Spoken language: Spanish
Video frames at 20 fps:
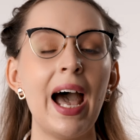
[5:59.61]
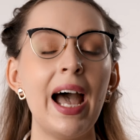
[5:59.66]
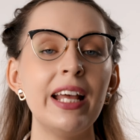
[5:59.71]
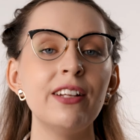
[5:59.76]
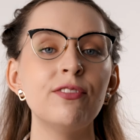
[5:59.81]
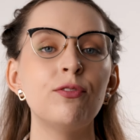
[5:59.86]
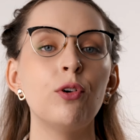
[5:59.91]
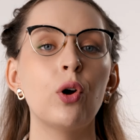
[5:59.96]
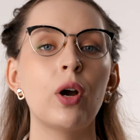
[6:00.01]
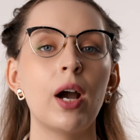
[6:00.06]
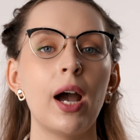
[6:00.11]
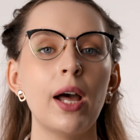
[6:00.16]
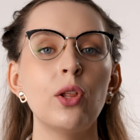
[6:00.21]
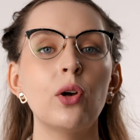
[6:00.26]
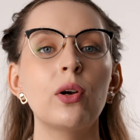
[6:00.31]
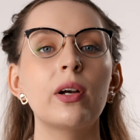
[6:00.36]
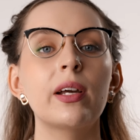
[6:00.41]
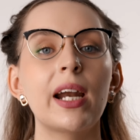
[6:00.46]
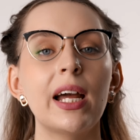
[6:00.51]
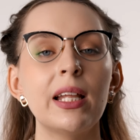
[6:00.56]
ha
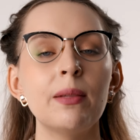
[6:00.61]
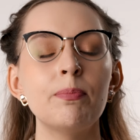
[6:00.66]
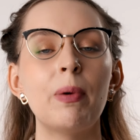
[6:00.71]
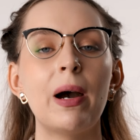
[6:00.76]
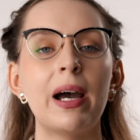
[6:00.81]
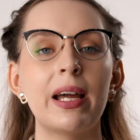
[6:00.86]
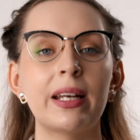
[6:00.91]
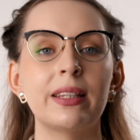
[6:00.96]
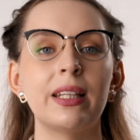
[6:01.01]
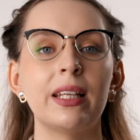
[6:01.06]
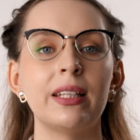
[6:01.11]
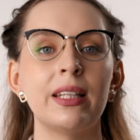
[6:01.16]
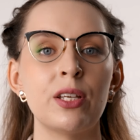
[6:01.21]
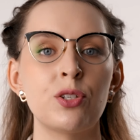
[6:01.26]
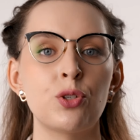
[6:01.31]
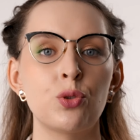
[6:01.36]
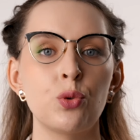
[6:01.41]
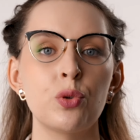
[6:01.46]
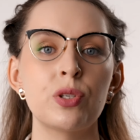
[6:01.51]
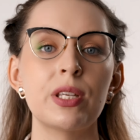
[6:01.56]
enfocado gran parte de
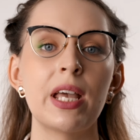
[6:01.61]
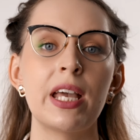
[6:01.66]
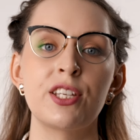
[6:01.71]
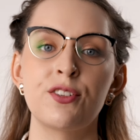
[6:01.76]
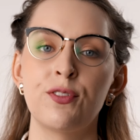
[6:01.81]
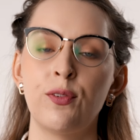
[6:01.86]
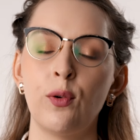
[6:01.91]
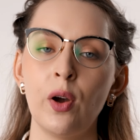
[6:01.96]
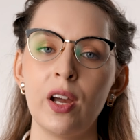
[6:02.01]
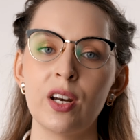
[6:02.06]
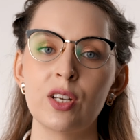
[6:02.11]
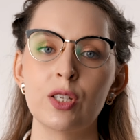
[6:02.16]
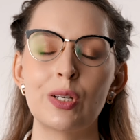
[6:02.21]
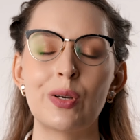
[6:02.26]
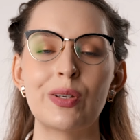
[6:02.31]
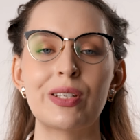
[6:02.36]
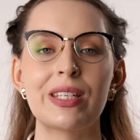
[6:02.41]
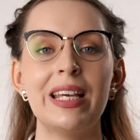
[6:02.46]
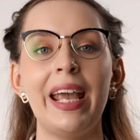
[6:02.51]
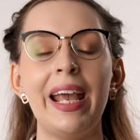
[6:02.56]
sus esfuerzos